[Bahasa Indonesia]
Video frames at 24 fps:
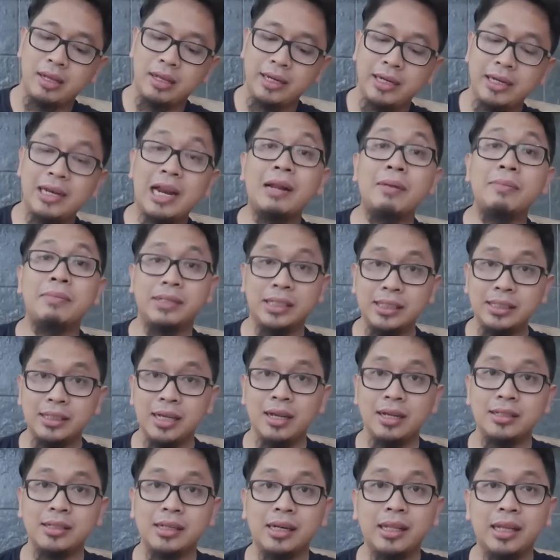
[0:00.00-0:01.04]
ini dalam bisnis
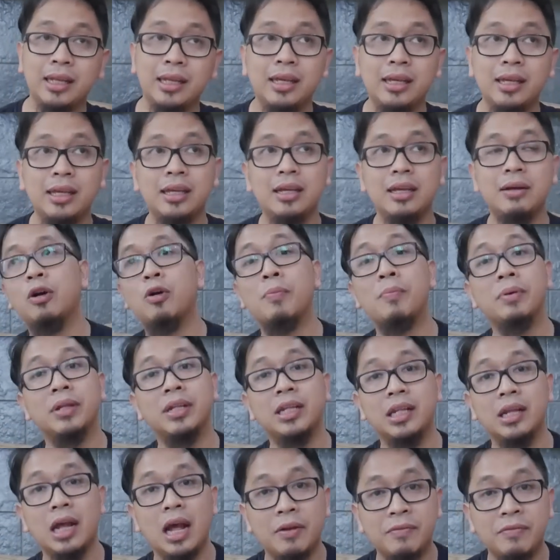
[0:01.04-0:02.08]
ya, strategi
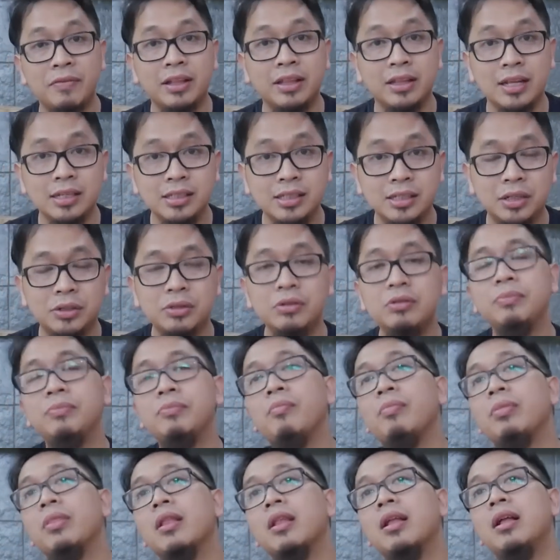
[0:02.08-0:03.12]
competitive advantage gitu.
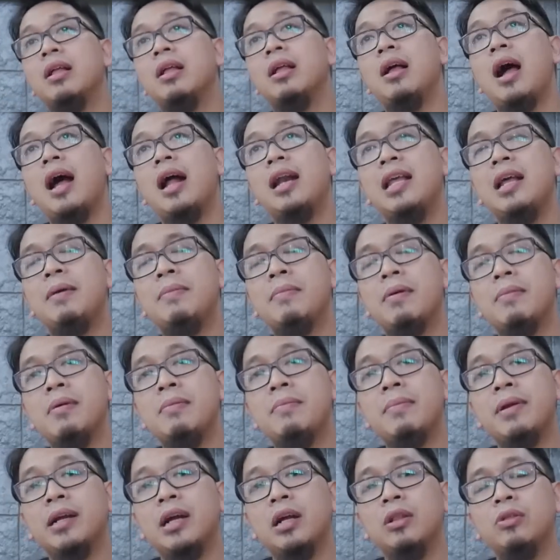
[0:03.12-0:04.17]
Ada yang
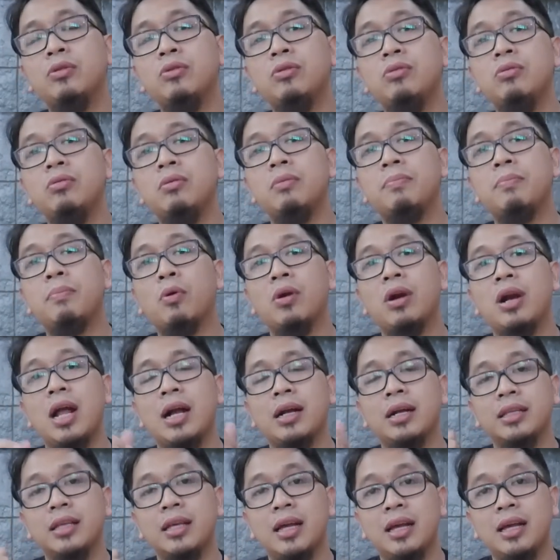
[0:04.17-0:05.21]
memang mereka tuh
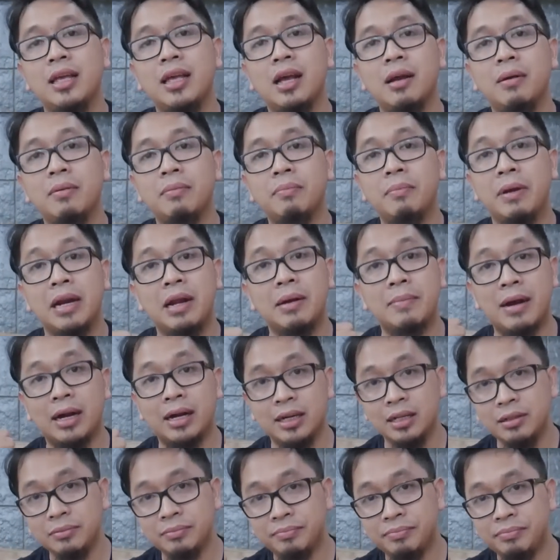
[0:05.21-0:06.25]
produknya yang beda
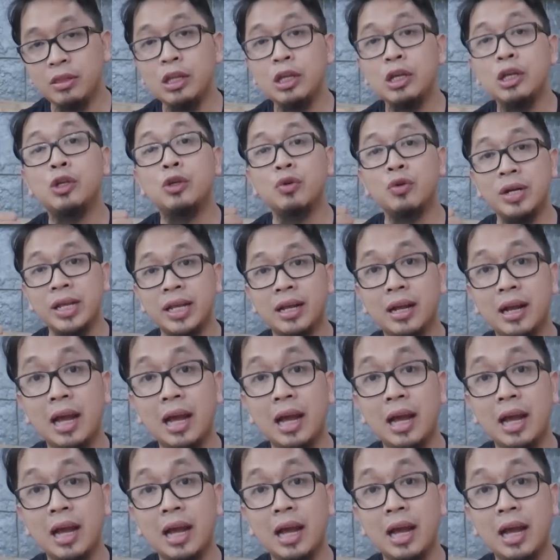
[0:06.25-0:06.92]
banget, unik